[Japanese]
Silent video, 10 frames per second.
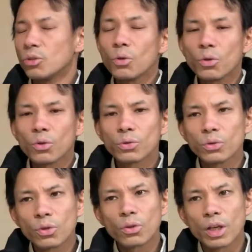脳
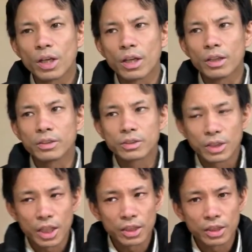の、
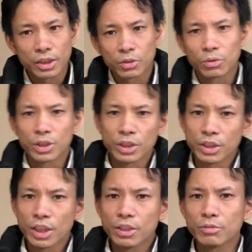使い方と
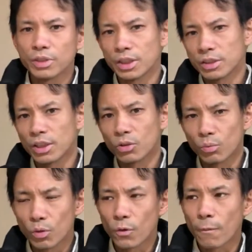似ているんですけれ
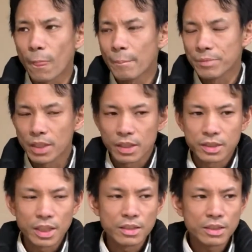ども、
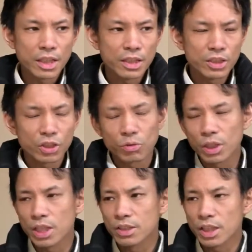潜在意識
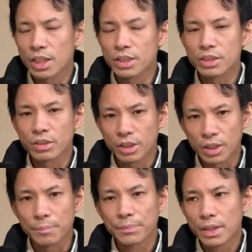と顕在意
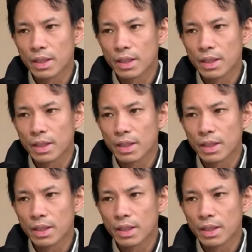識、